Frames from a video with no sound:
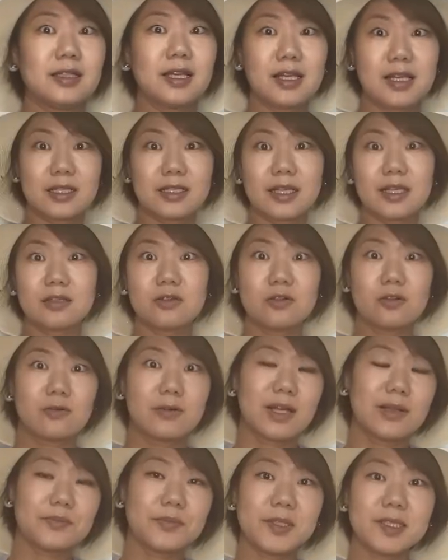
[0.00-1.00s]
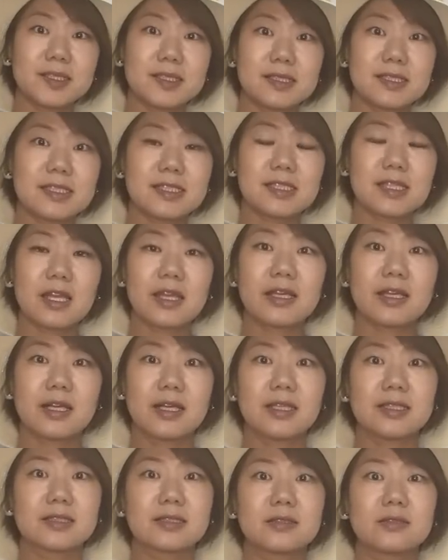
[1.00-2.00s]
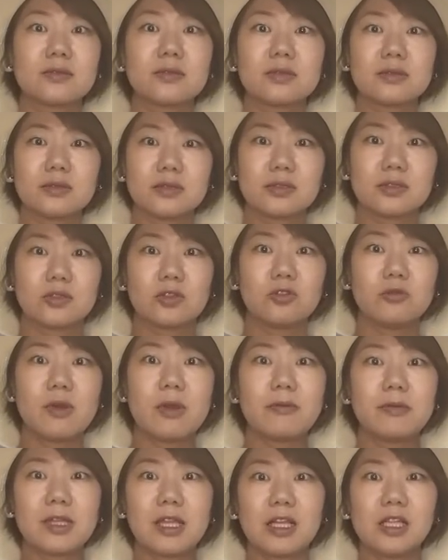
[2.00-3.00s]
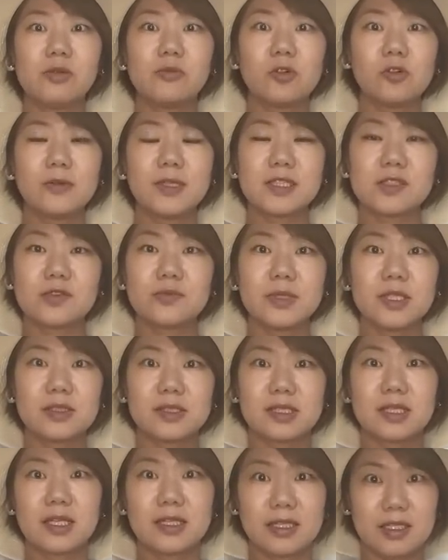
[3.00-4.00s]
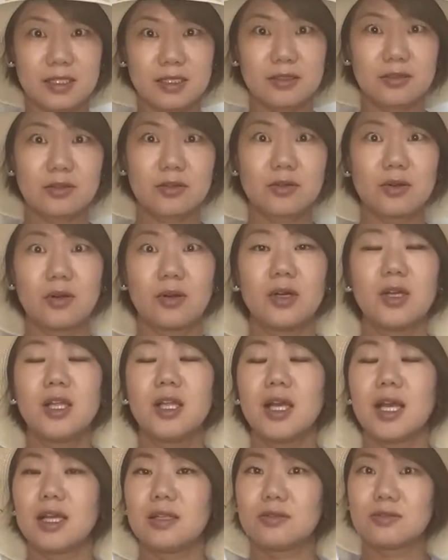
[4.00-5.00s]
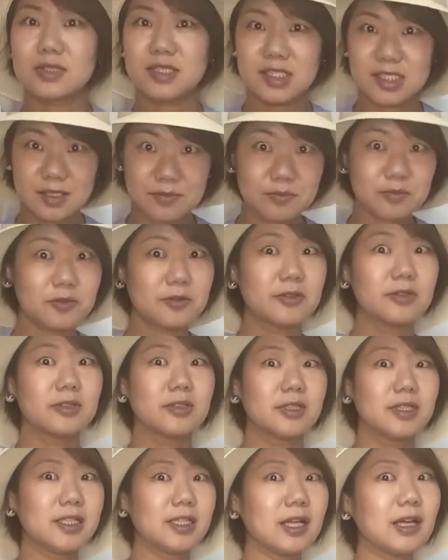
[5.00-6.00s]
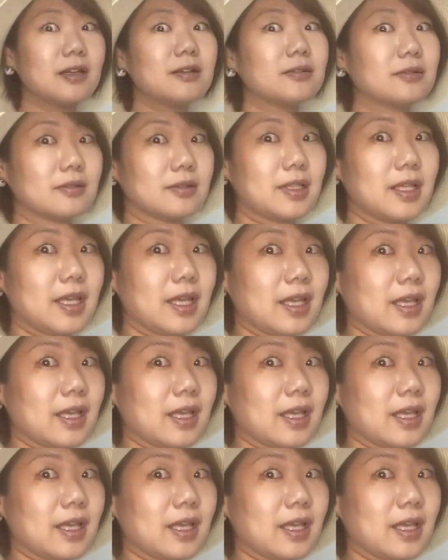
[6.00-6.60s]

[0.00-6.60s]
なんか結構ワンピース自体がすごくこのまま何もウエストマークしないで着るとシンプルになるので、